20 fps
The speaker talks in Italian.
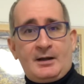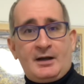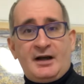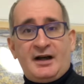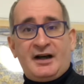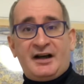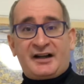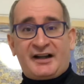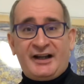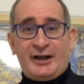
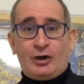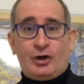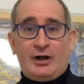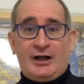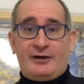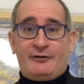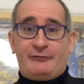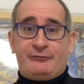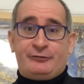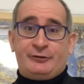
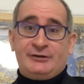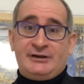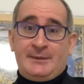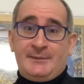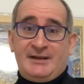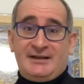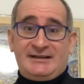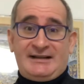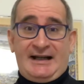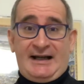regola
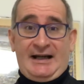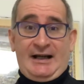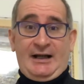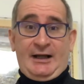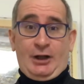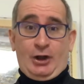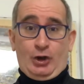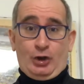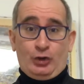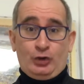
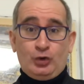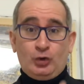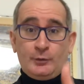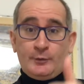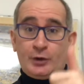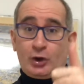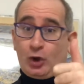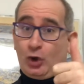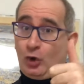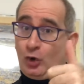fondamentale
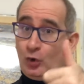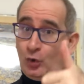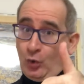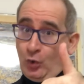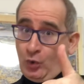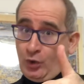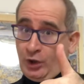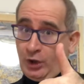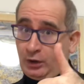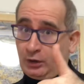numero
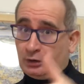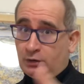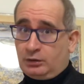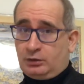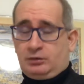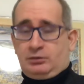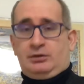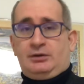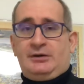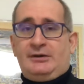1
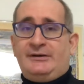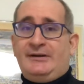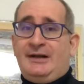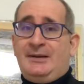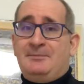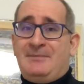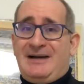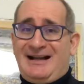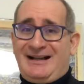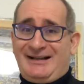del
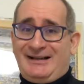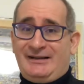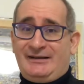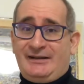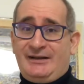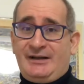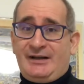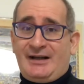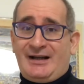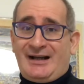
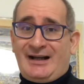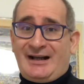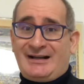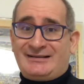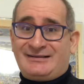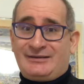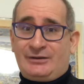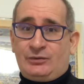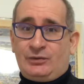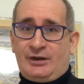marketing
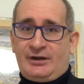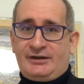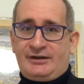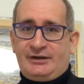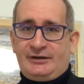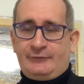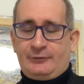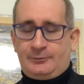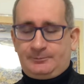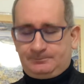
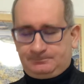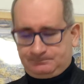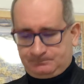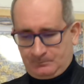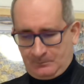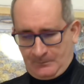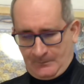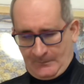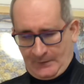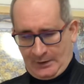assicurativo.
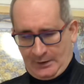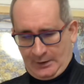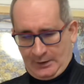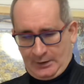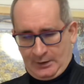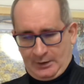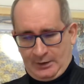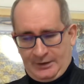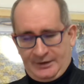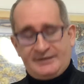
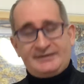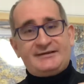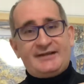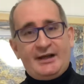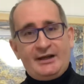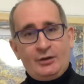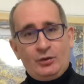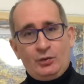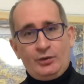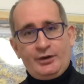
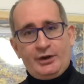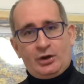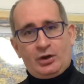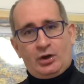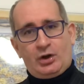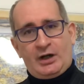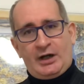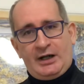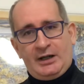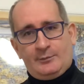Sei
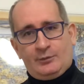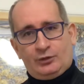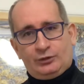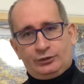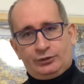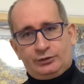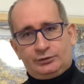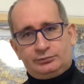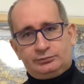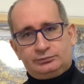unico al
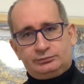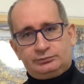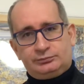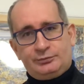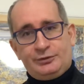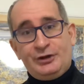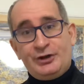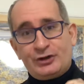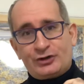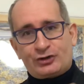mondo,
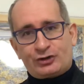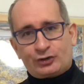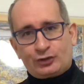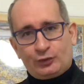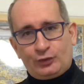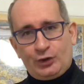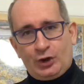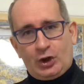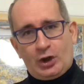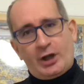
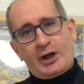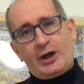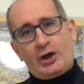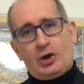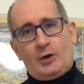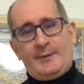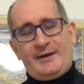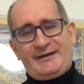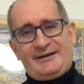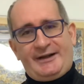nessuno è
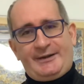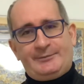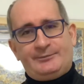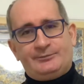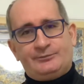come te.